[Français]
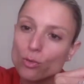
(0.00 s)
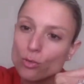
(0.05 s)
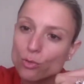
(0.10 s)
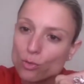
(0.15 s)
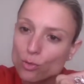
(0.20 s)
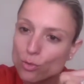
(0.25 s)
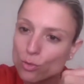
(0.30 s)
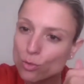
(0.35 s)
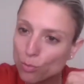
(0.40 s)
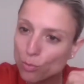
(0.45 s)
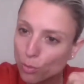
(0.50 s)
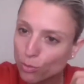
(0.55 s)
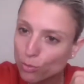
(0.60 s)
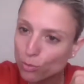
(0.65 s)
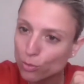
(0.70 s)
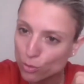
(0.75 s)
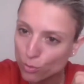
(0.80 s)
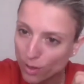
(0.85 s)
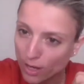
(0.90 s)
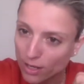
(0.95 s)
juste
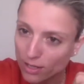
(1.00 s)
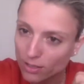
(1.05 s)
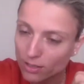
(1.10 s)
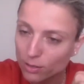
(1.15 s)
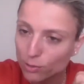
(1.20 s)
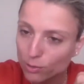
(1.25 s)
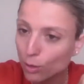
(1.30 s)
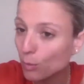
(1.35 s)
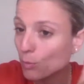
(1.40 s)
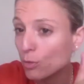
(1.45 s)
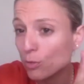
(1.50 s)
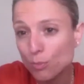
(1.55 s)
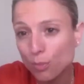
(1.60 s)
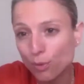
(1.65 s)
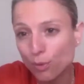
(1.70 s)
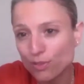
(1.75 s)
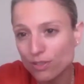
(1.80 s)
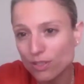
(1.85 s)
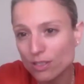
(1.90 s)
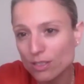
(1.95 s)
ponctuel, comme une
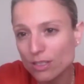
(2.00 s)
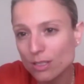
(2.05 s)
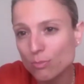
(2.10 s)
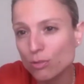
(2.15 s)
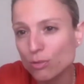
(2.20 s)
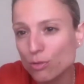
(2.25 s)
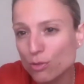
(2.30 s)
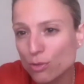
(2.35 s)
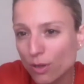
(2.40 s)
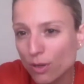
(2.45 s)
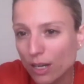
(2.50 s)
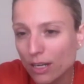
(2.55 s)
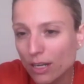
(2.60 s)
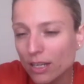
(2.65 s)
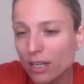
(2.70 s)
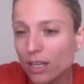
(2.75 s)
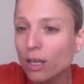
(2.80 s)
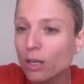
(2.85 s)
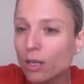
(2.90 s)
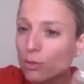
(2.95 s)
pensée, c'est ponctuel,
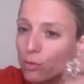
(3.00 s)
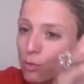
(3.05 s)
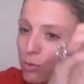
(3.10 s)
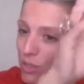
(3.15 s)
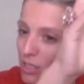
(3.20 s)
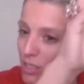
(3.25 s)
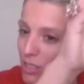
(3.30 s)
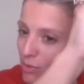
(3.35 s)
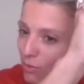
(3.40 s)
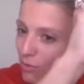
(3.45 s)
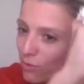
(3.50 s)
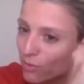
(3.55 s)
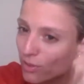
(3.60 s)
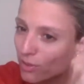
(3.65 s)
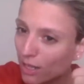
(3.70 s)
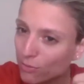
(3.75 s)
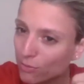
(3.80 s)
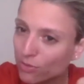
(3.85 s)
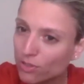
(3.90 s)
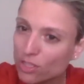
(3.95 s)
de ce qui
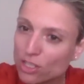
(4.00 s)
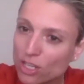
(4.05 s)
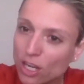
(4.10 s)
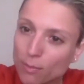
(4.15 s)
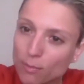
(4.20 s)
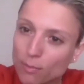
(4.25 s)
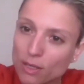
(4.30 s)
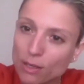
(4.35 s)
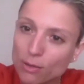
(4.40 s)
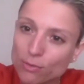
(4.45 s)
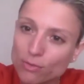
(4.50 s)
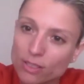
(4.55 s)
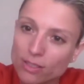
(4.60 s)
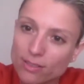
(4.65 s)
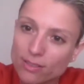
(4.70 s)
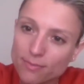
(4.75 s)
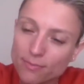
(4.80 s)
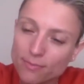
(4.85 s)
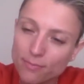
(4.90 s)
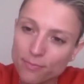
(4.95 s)
la fait germer en
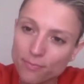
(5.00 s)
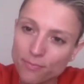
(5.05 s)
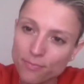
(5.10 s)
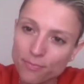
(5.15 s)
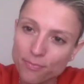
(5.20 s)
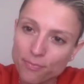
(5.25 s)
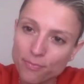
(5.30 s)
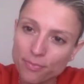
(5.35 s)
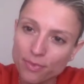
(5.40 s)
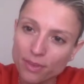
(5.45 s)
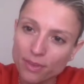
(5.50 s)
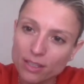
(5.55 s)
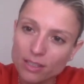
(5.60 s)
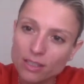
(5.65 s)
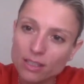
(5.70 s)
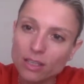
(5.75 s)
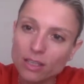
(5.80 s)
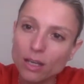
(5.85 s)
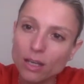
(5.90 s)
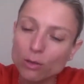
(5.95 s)
fait,
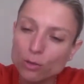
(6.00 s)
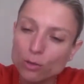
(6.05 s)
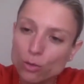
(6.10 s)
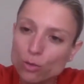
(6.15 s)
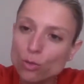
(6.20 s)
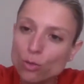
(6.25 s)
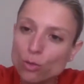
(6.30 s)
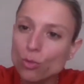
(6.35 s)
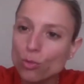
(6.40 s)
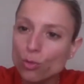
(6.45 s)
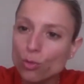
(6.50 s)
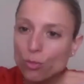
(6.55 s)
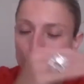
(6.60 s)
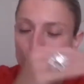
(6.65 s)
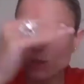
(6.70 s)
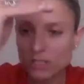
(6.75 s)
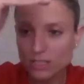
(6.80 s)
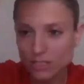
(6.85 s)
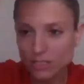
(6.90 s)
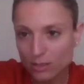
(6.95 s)
qui est quelque chose de beaucoup
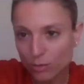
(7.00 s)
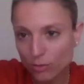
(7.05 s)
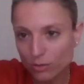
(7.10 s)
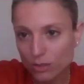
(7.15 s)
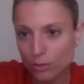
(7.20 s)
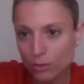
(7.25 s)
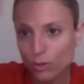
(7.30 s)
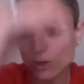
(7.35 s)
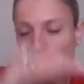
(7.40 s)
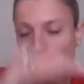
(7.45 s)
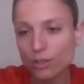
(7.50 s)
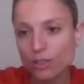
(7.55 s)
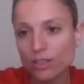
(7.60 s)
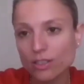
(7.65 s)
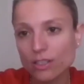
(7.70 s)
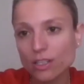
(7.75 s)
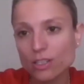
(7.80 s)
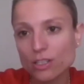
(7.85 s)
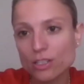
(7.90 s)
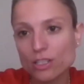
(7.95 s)
plus équilibré qui est dans des corps euh,
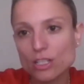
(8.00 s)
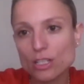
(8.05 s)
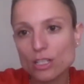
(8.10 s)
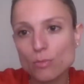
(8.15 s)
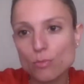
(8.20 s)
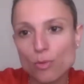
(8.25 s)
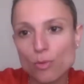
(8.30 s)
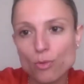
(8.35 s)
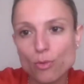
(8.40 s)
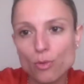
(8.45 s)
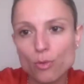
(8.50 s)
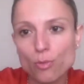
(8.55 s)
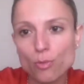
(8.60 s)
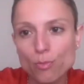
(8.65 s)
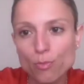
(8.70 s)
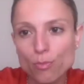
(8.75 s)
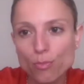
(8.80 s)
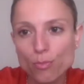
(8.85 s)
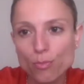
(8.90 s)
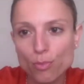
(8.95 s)
énergétiques plus,
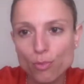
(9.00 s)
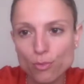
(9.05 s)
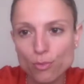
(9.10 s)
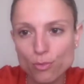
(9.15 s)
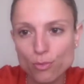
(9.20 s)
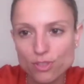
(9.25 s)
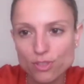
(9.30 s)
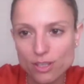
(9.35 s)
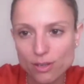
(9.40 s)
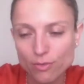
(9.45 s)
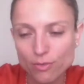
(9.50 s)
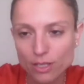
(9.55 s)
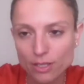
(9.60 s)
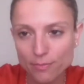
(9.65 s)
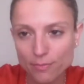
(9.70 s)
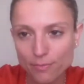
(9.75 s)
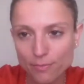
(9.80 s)
plus élevés.